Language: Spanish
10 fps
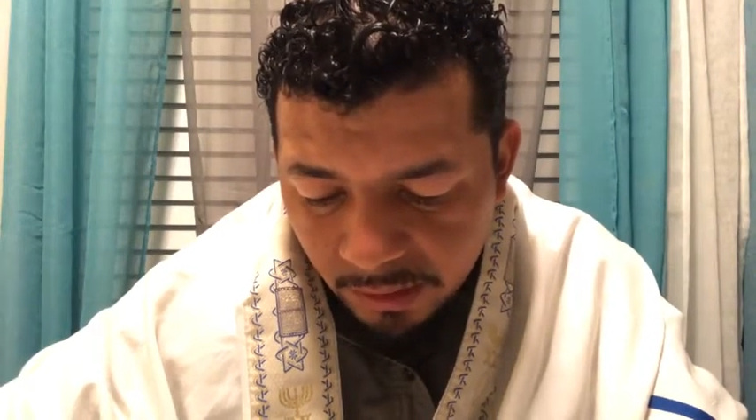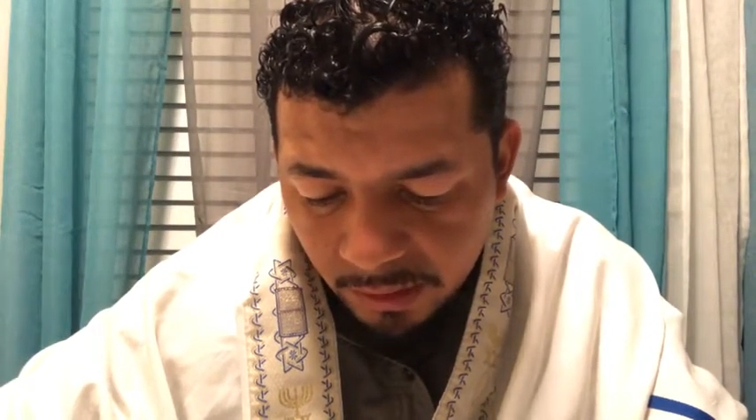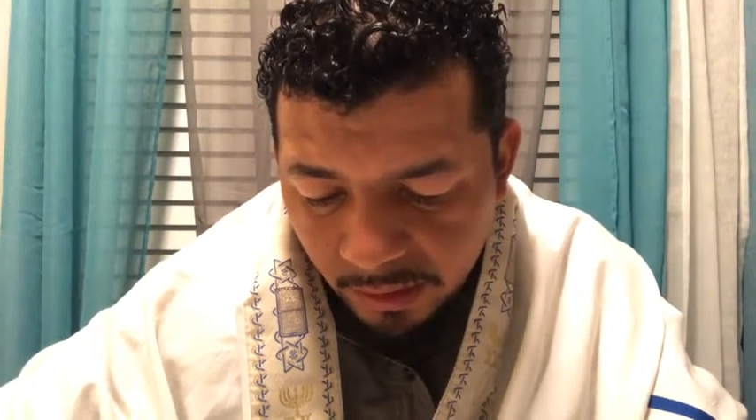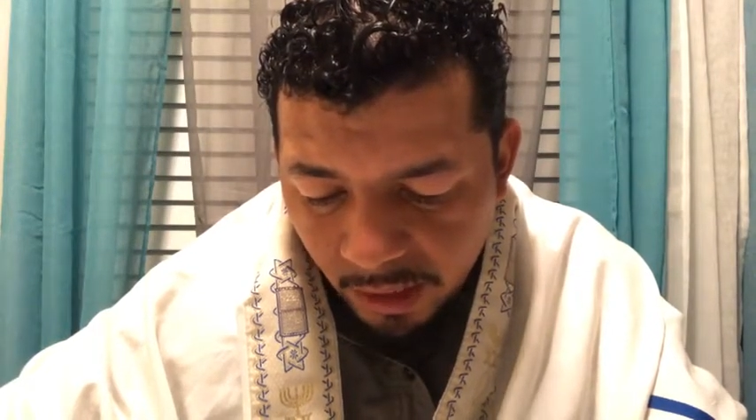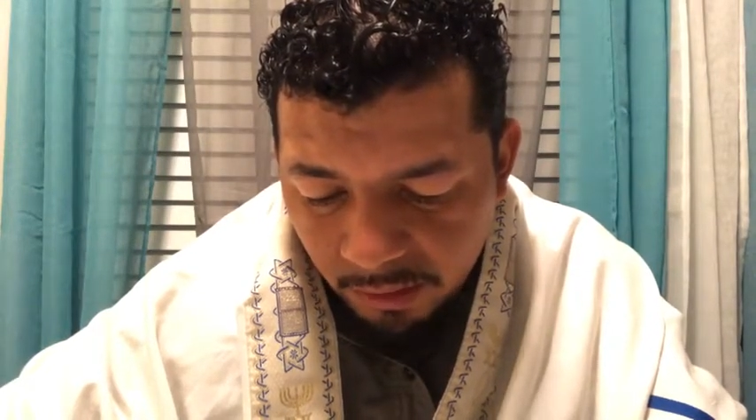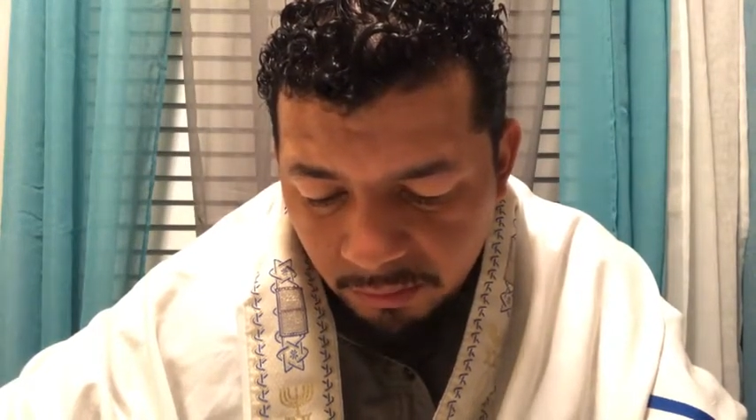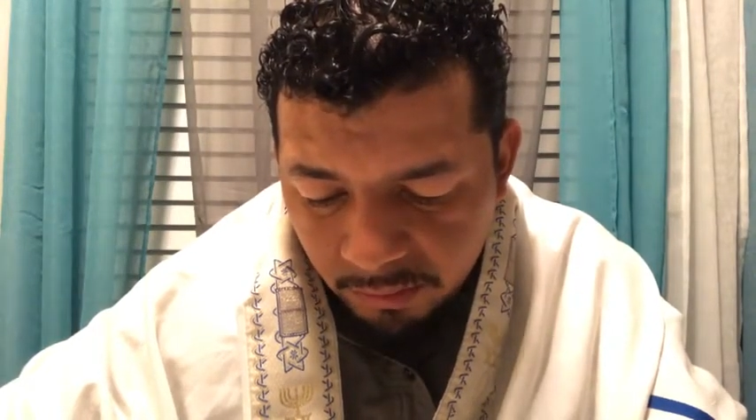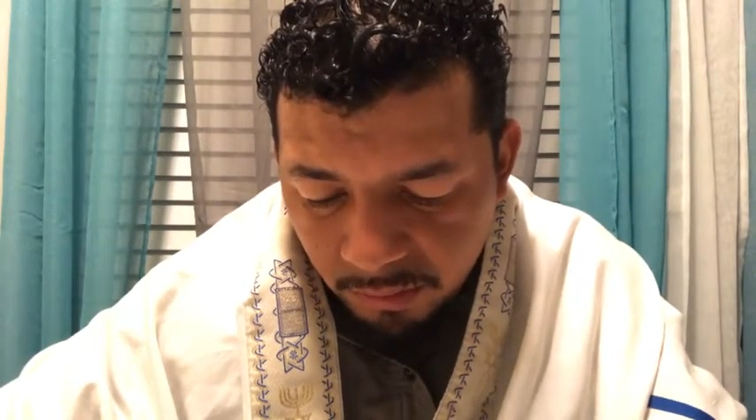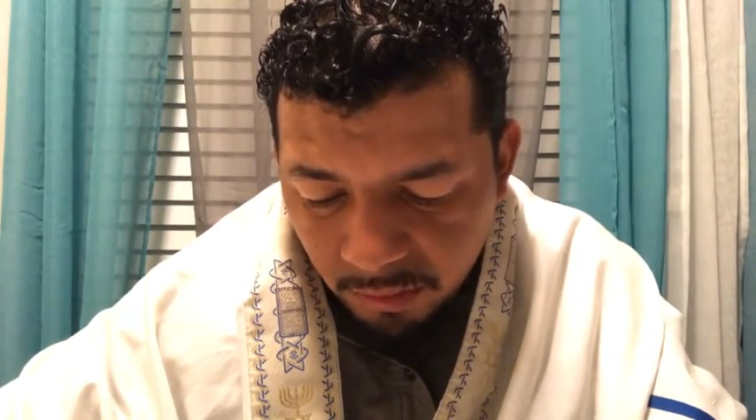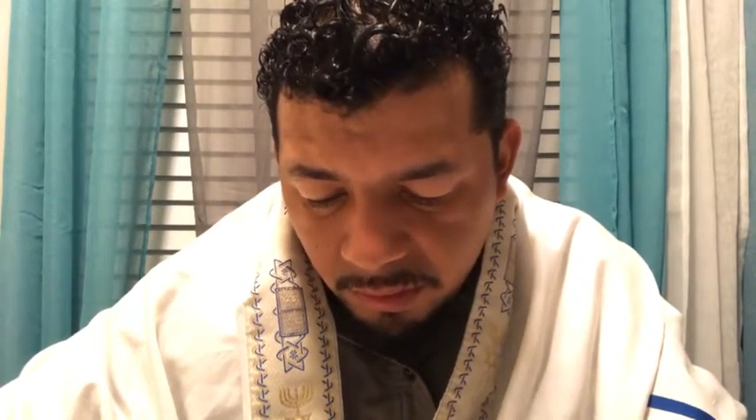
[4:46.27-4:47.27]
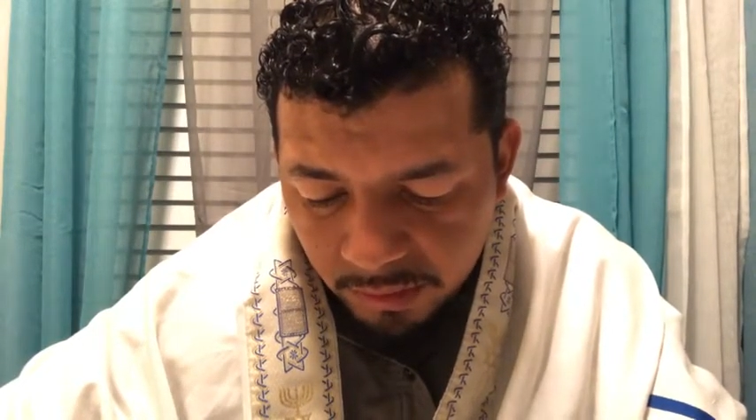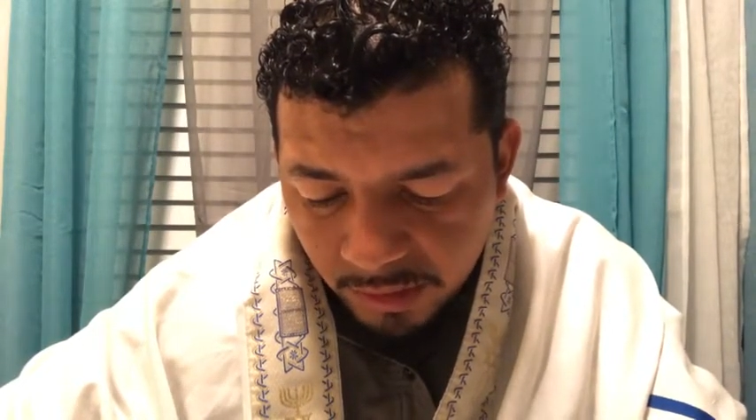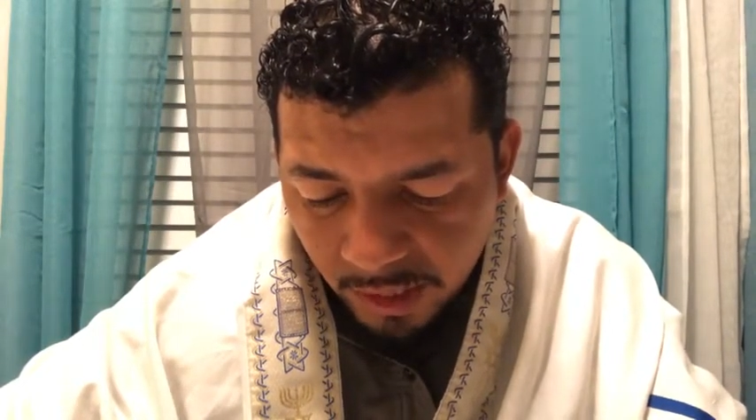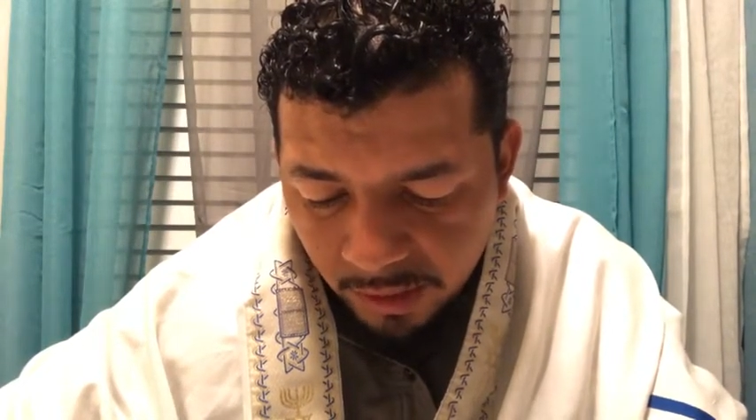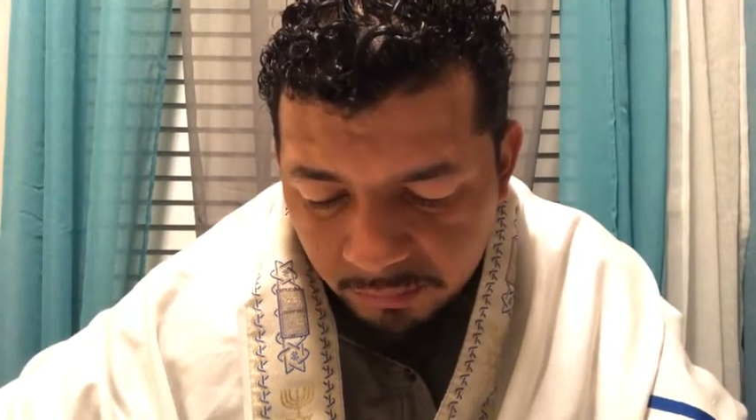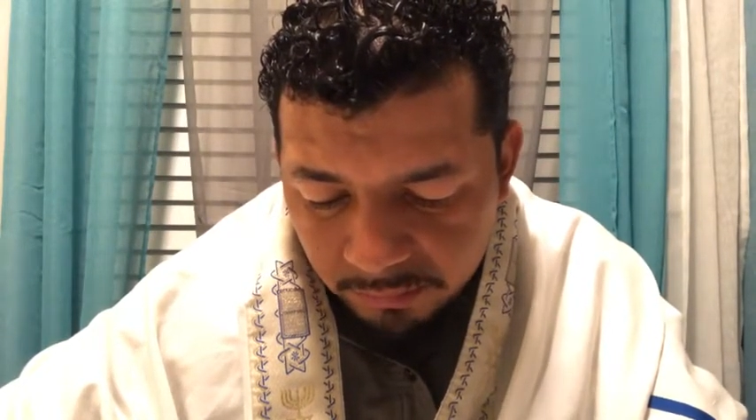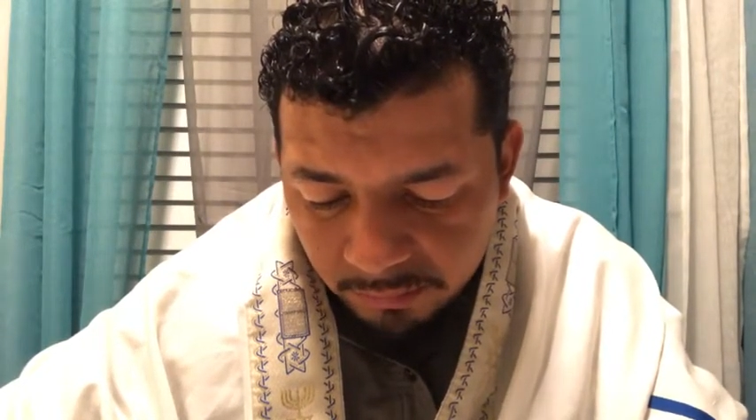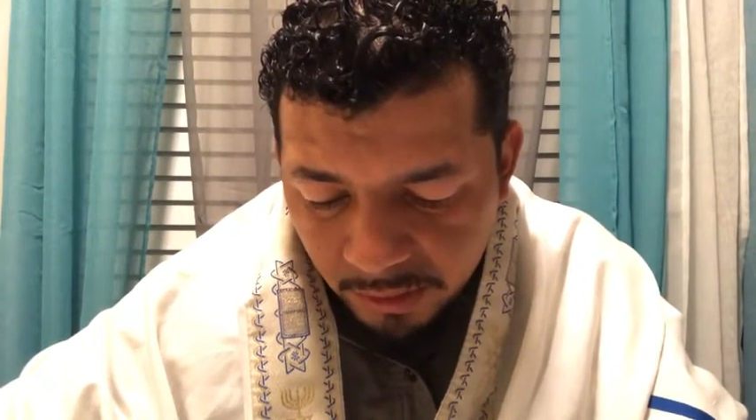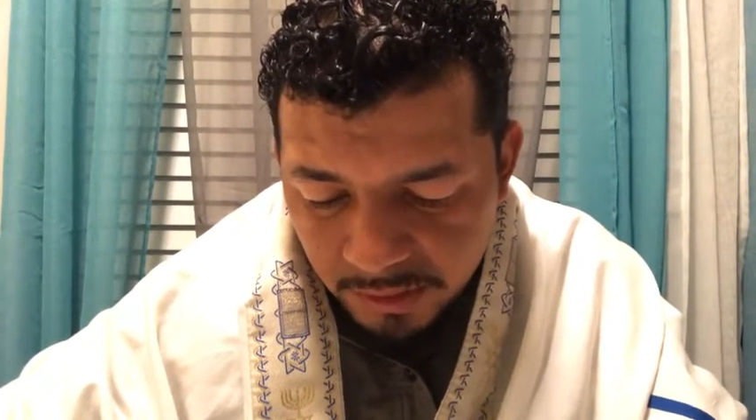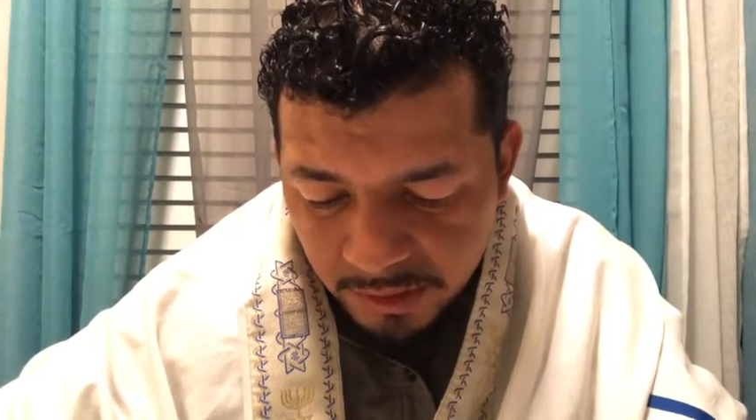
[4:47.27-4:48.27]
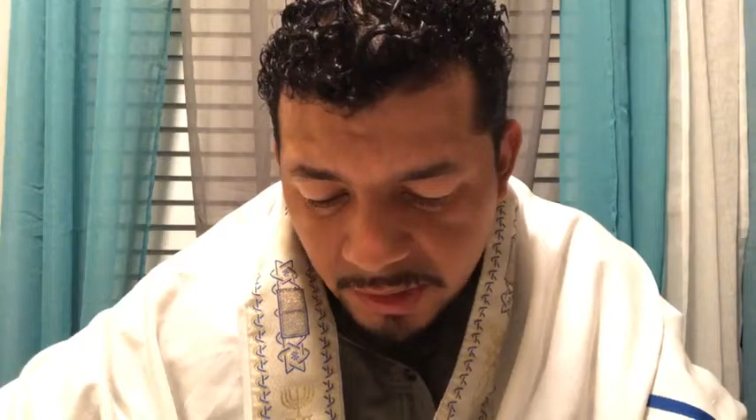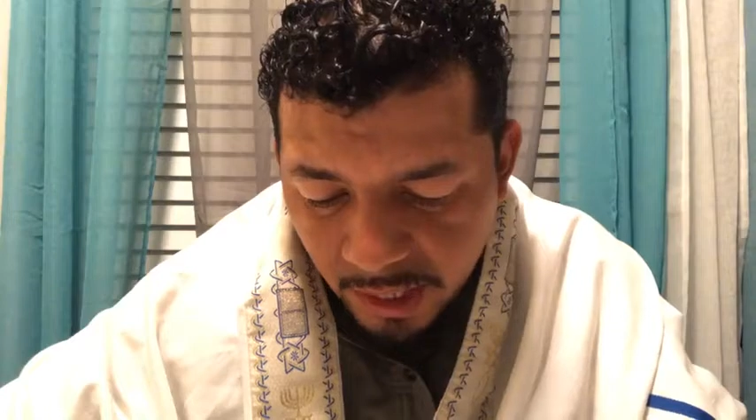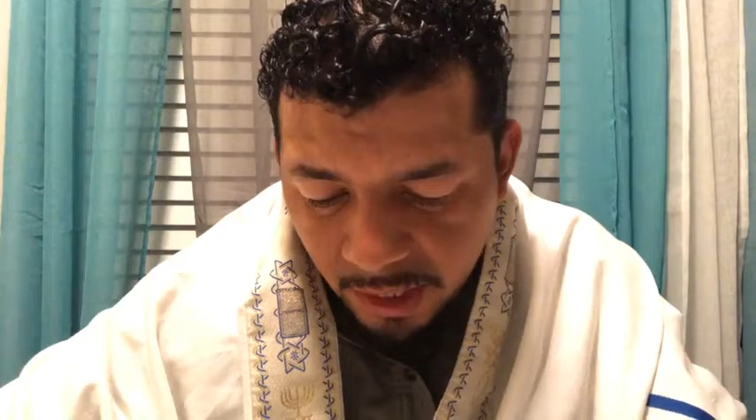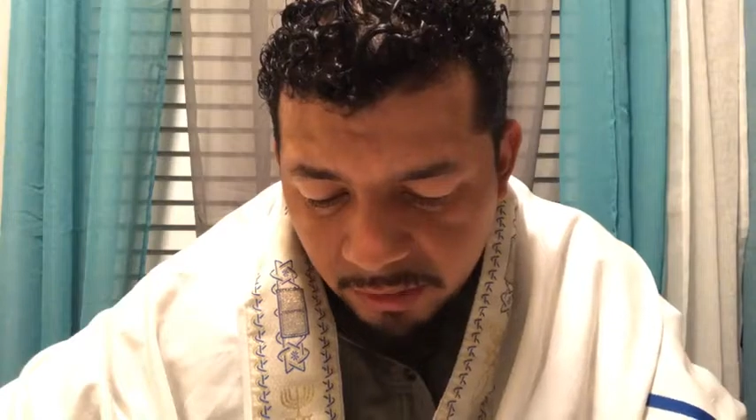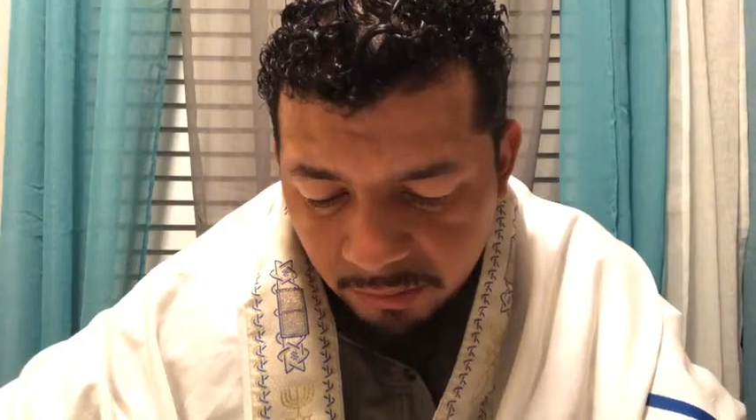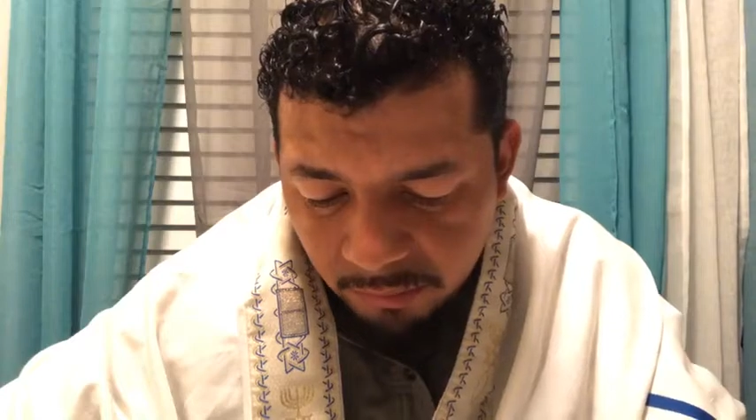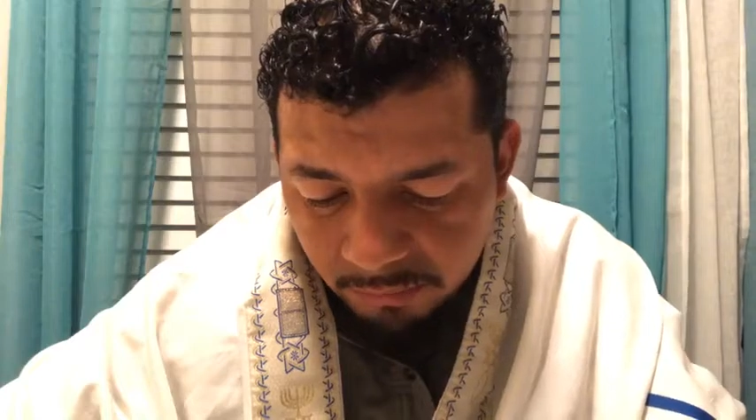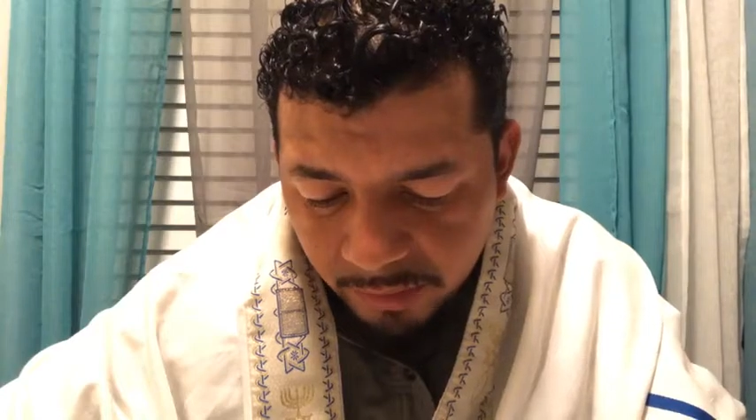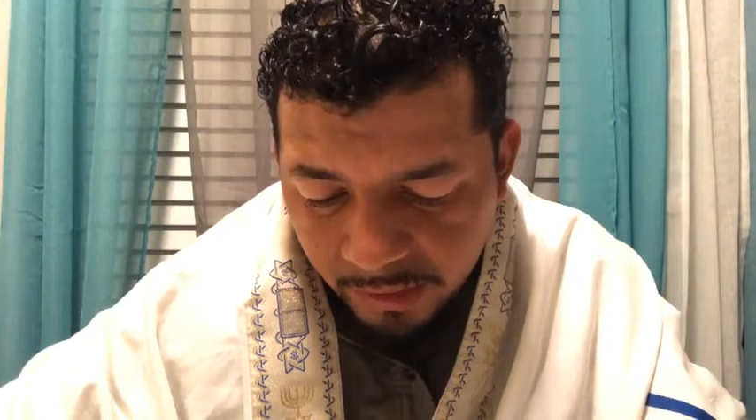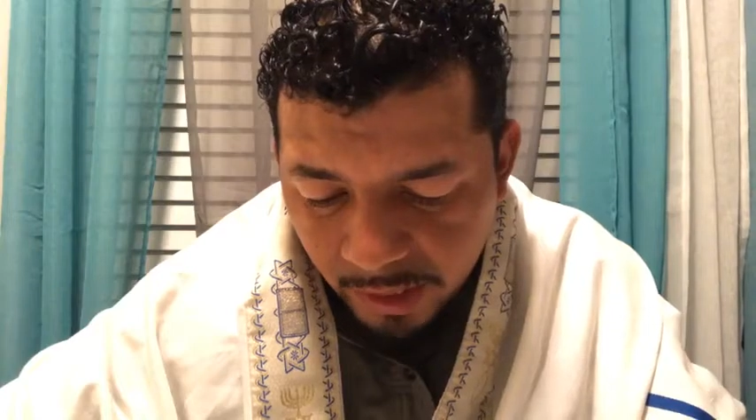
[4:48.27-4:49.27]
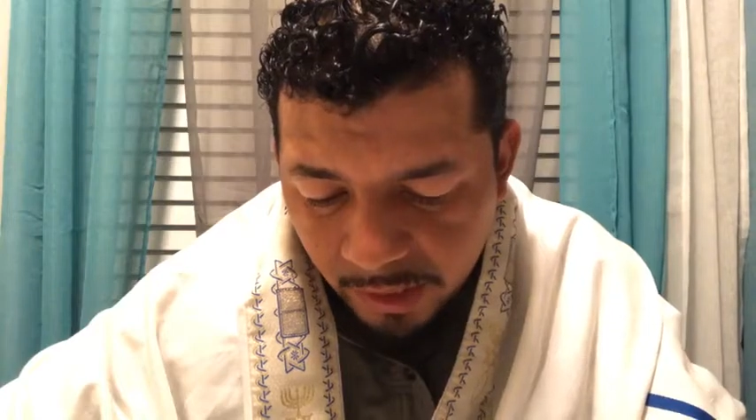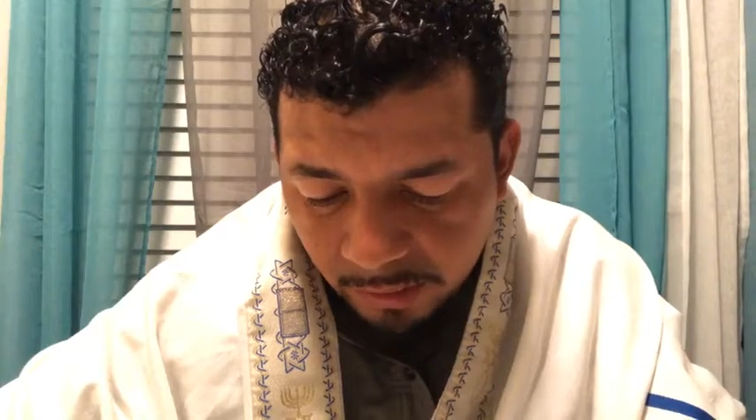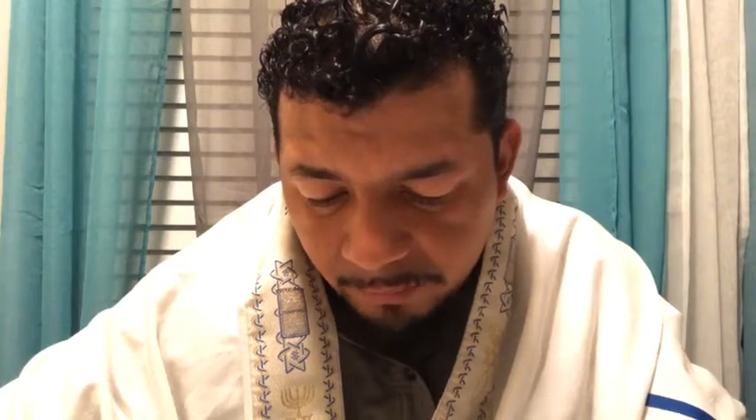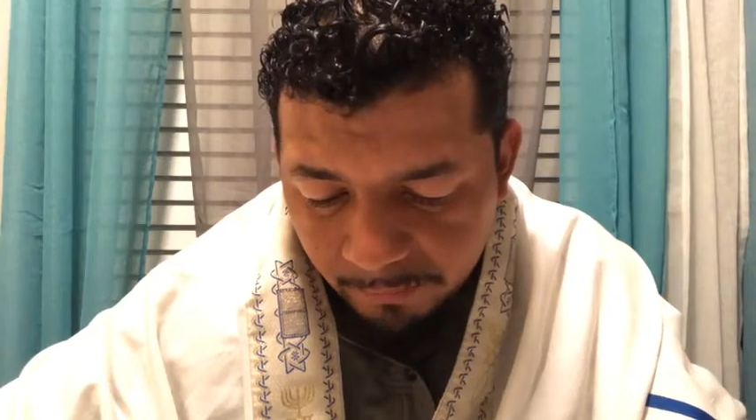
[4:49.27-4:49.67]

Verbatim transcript: y qué concordia Mashiach con Belial